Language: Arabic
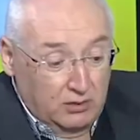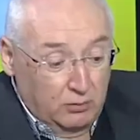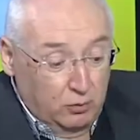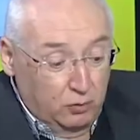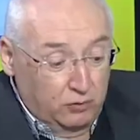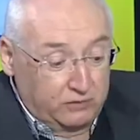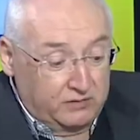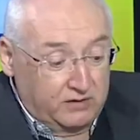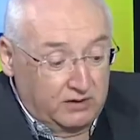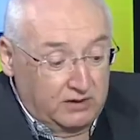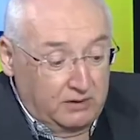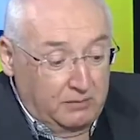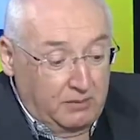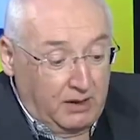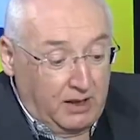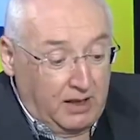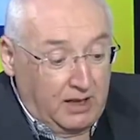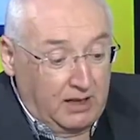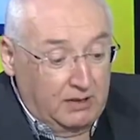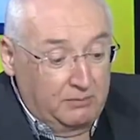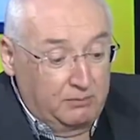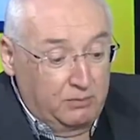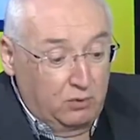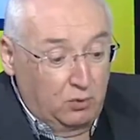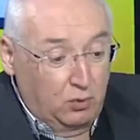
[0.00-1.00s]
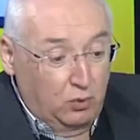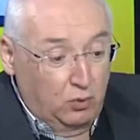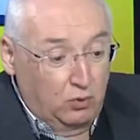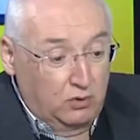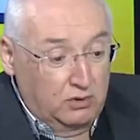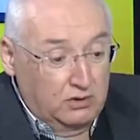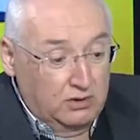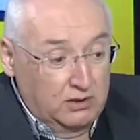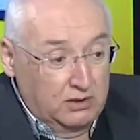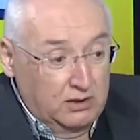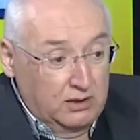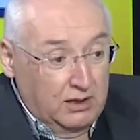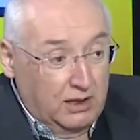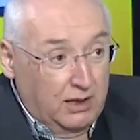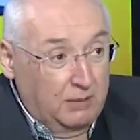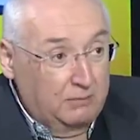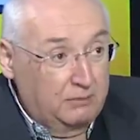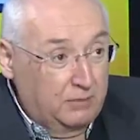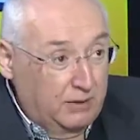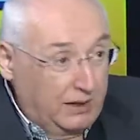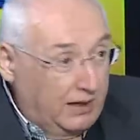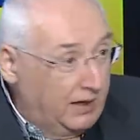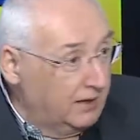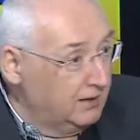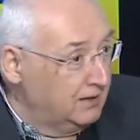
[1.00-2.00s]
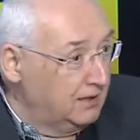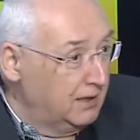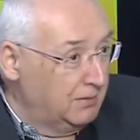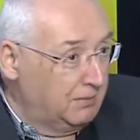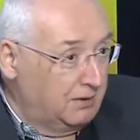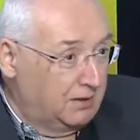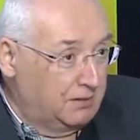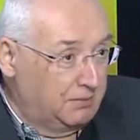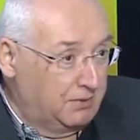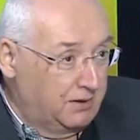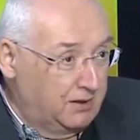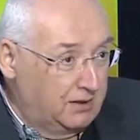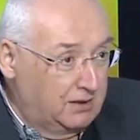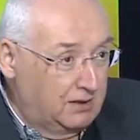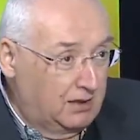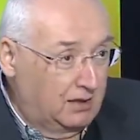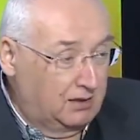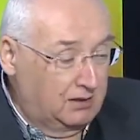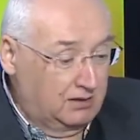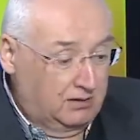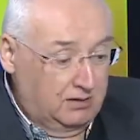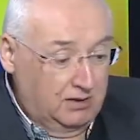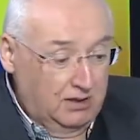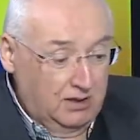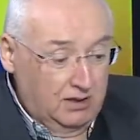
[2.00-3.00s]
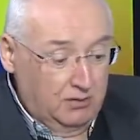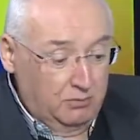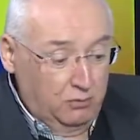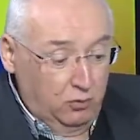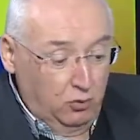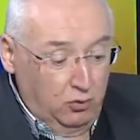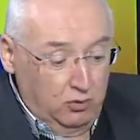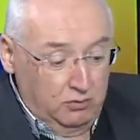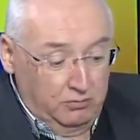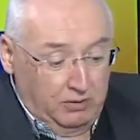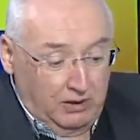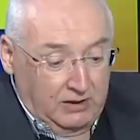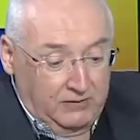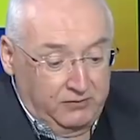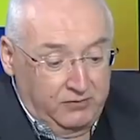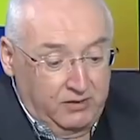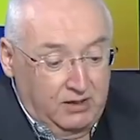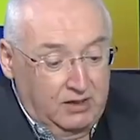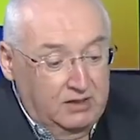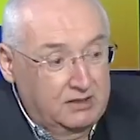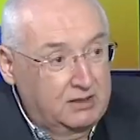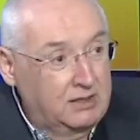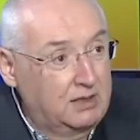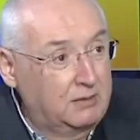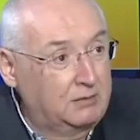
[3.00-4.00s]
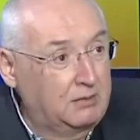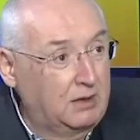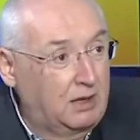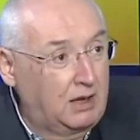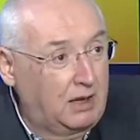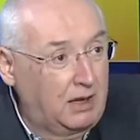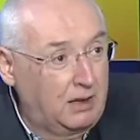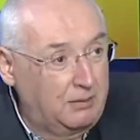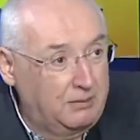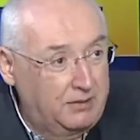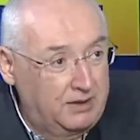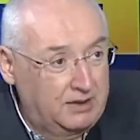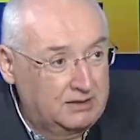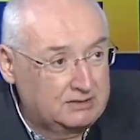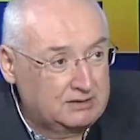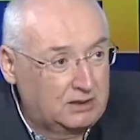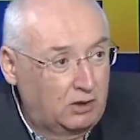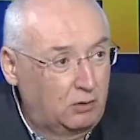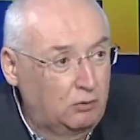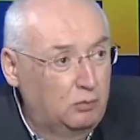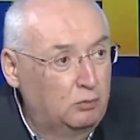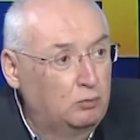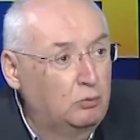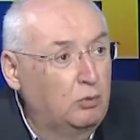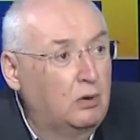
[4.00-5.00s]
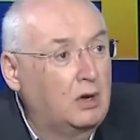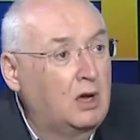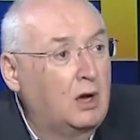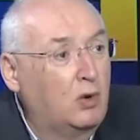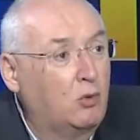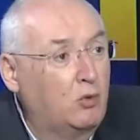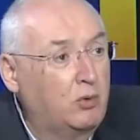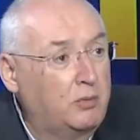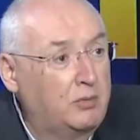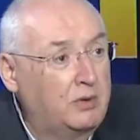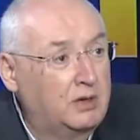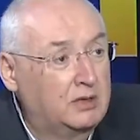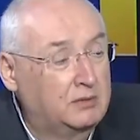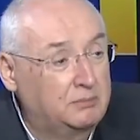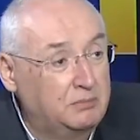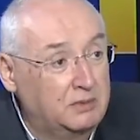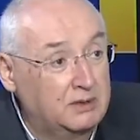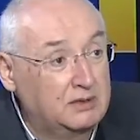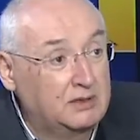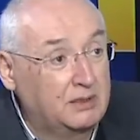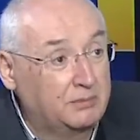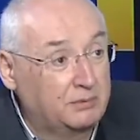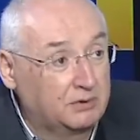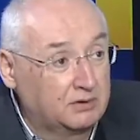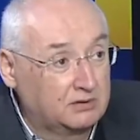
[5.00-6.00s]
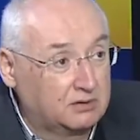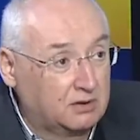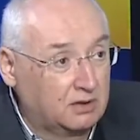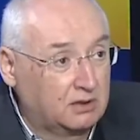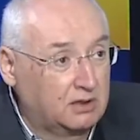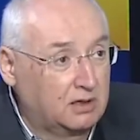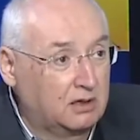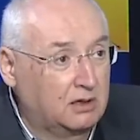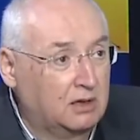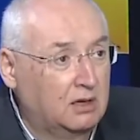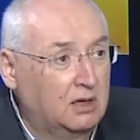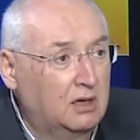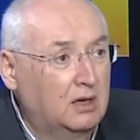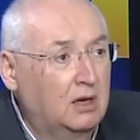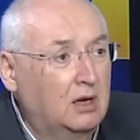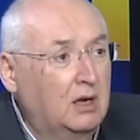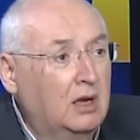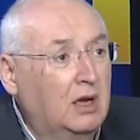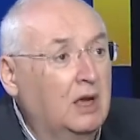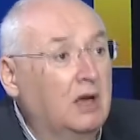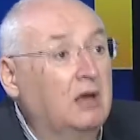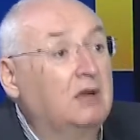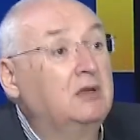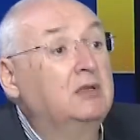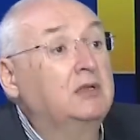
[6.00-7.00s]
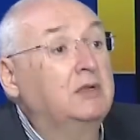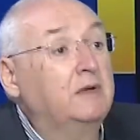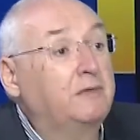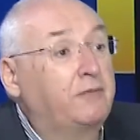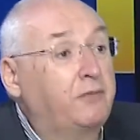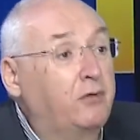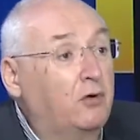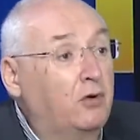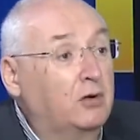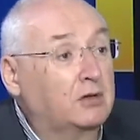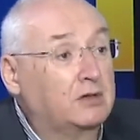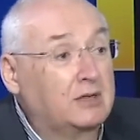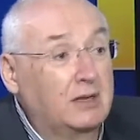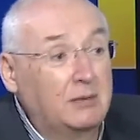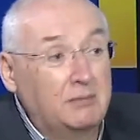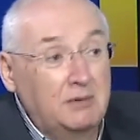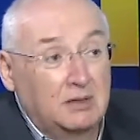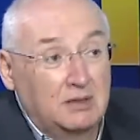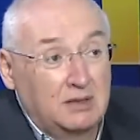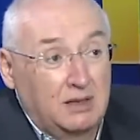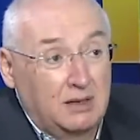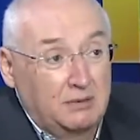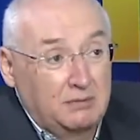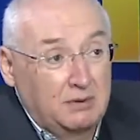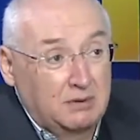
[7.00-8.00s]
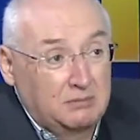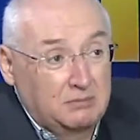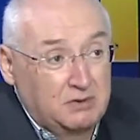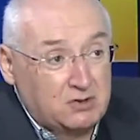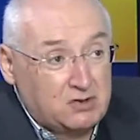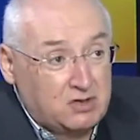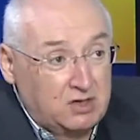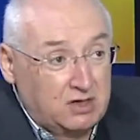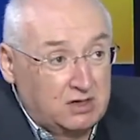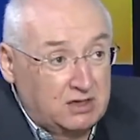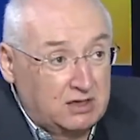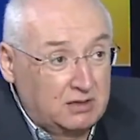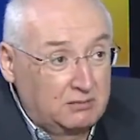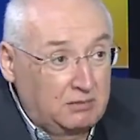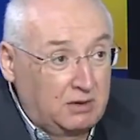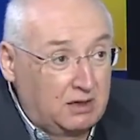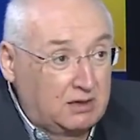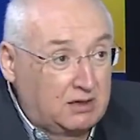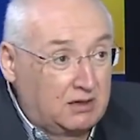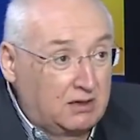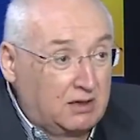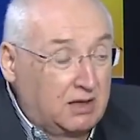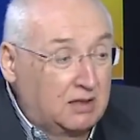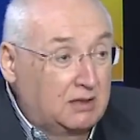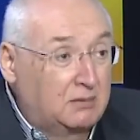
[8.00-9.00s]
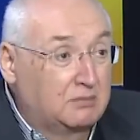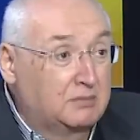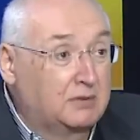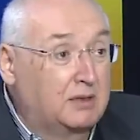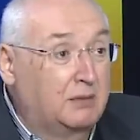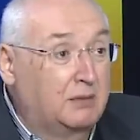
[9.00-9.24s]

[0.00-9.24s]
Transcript: يوصل لمحل بيقول عم هي دائما بعيده انا بقول بعد في قدامي خميره او المقومات منا بنطلق ديفولت عمل عمل مشاكل مع كل العالم